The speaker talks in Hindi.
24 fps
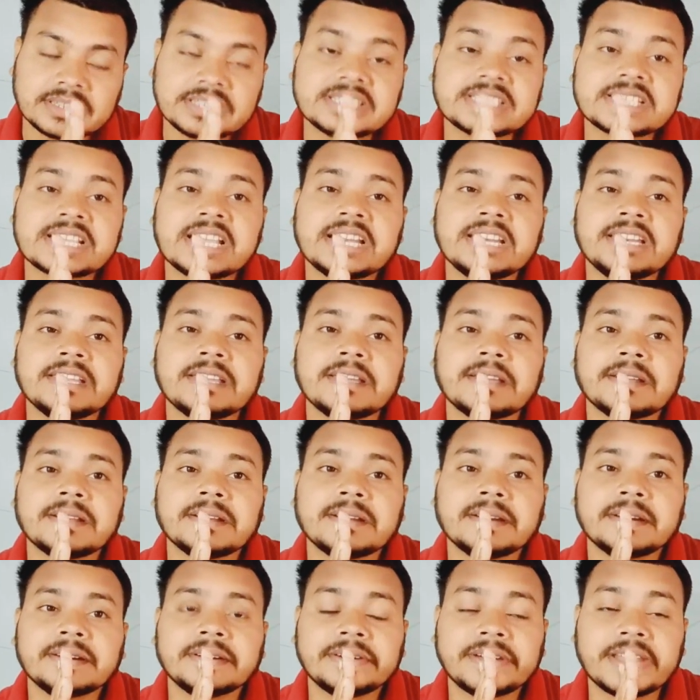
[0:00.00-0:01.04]
किसके लिए
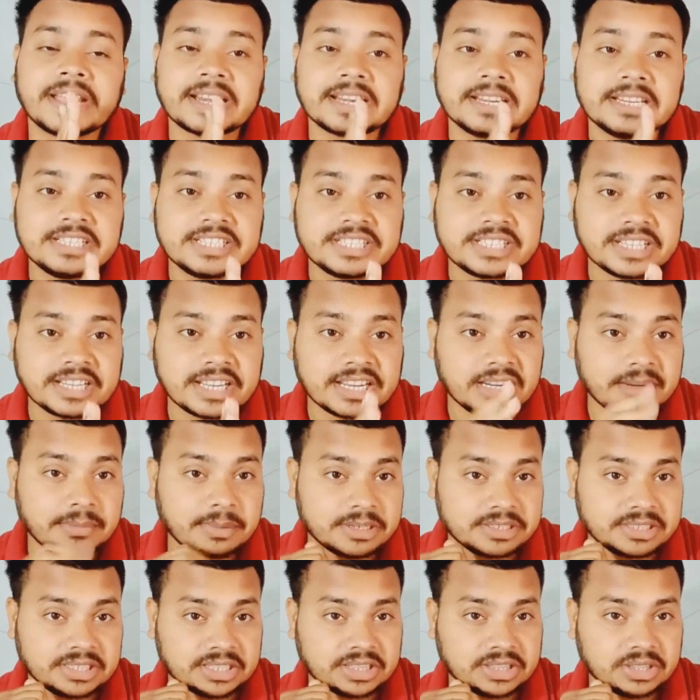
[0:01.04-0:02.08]
टेक्नीशियन के लिए
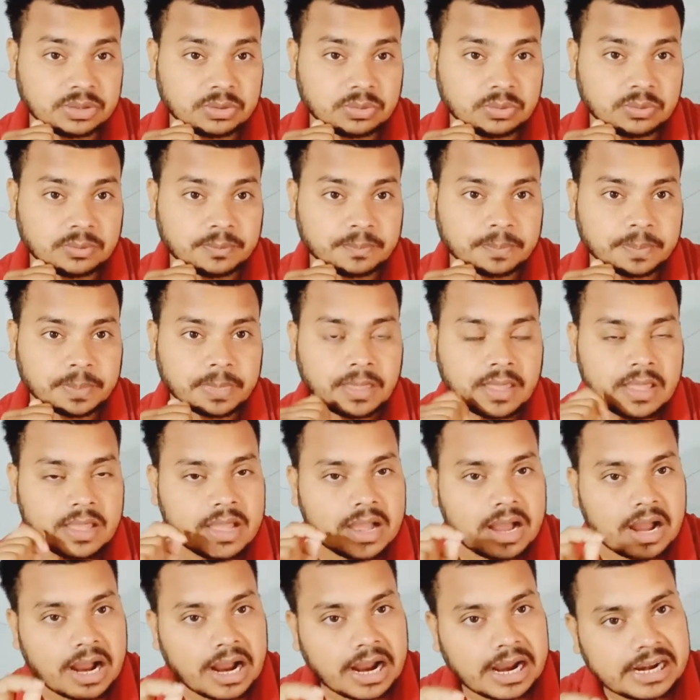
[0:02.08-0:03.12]
भर सकते हो
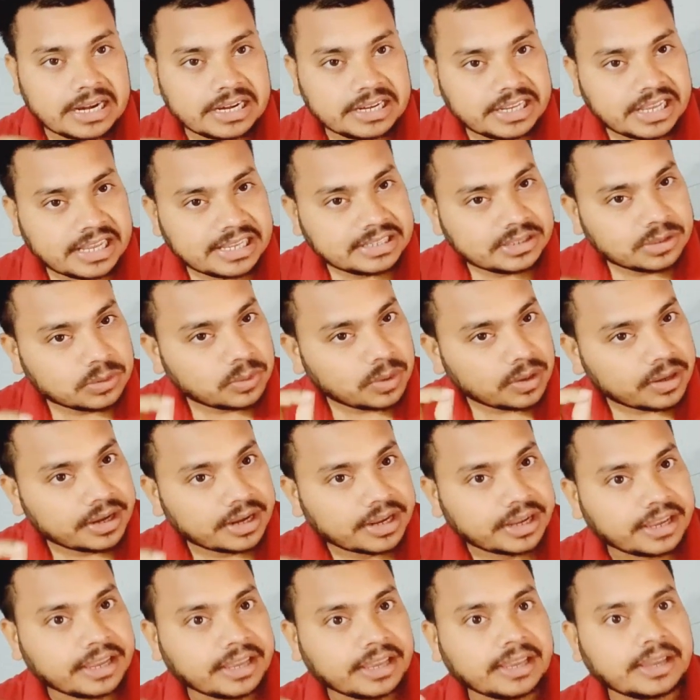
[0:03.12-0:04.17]
आई जो कर
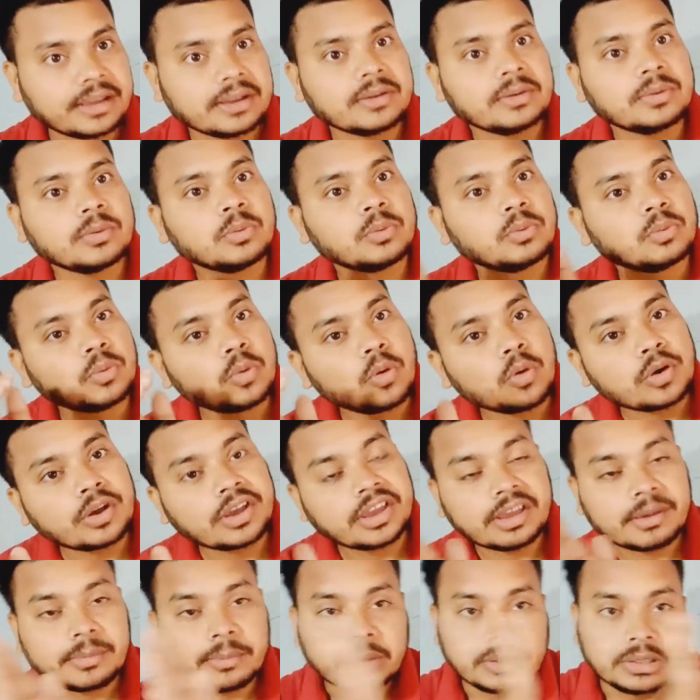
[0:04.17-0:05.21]
रखे हैं वो
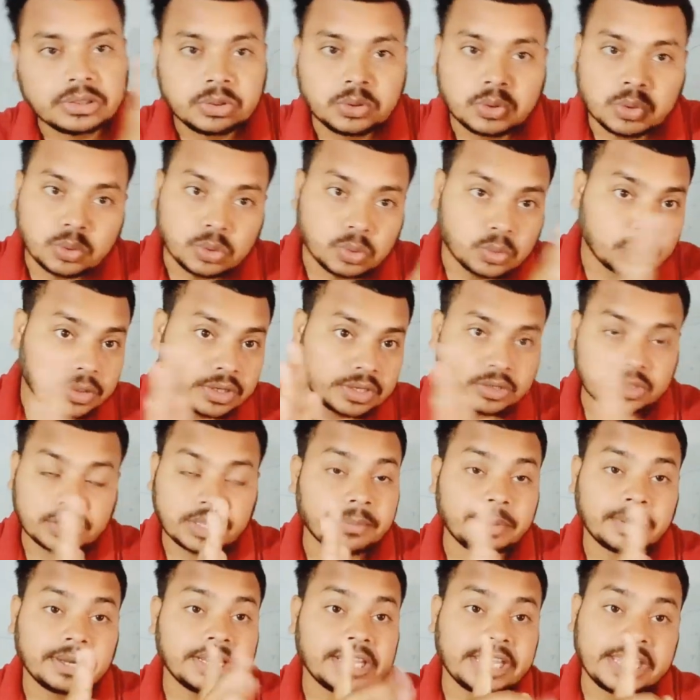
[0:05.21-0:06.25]
केवल दोनों
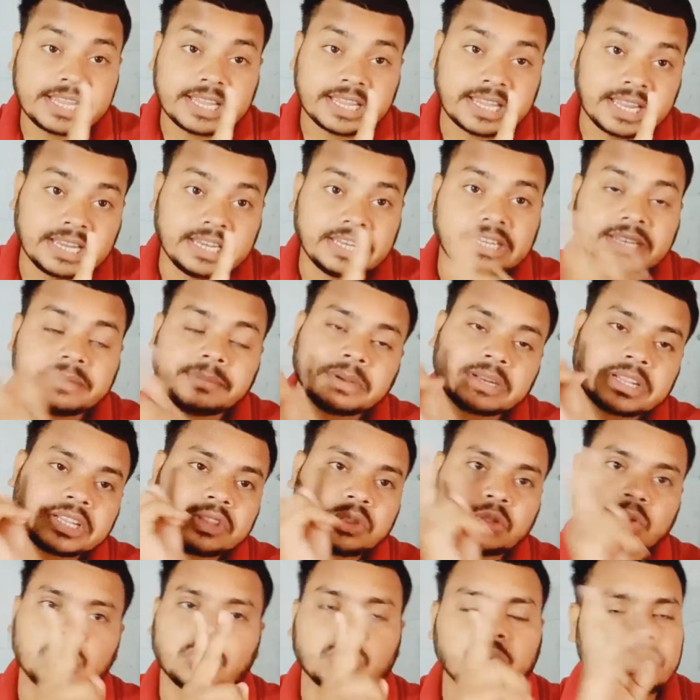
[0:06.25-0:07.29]
केवल एक के लिए नहीं
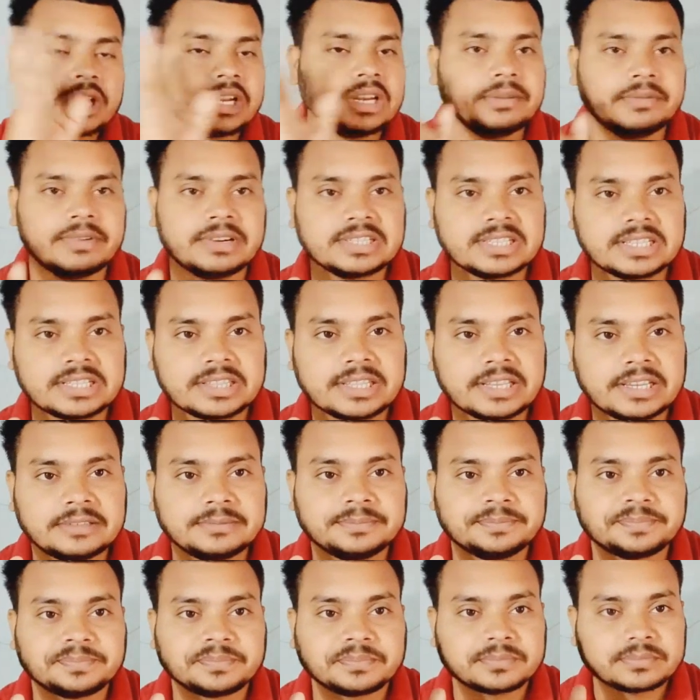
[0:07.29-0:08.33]
बल्कि दोनों के लिए पढ़ सकता
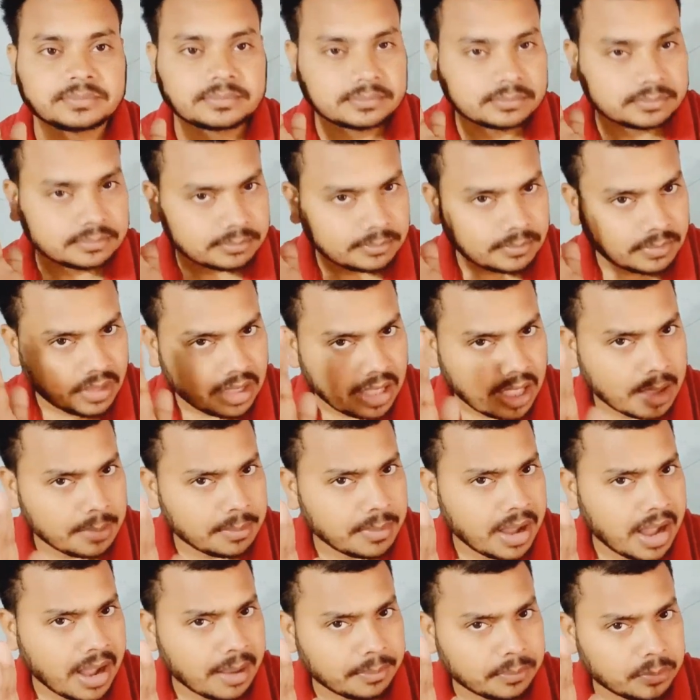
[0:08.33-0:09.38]
है
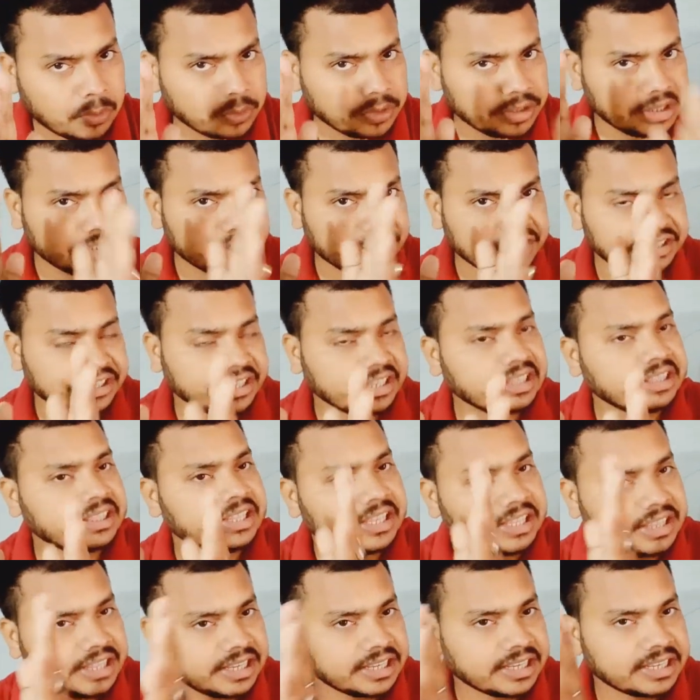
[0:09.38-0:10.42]
हम आपको ये डिटेल
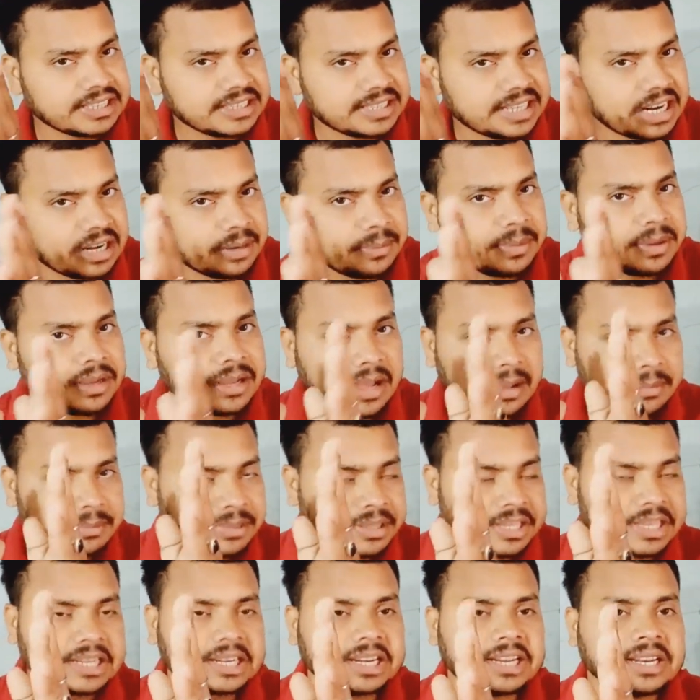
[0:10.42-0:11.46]
दे देंगे साइड में आप
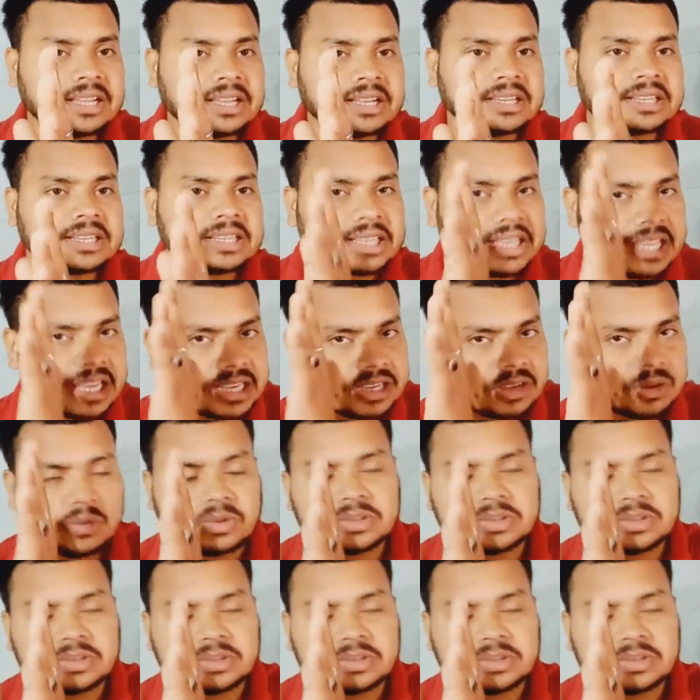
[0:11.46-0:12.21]
देख लेना क्या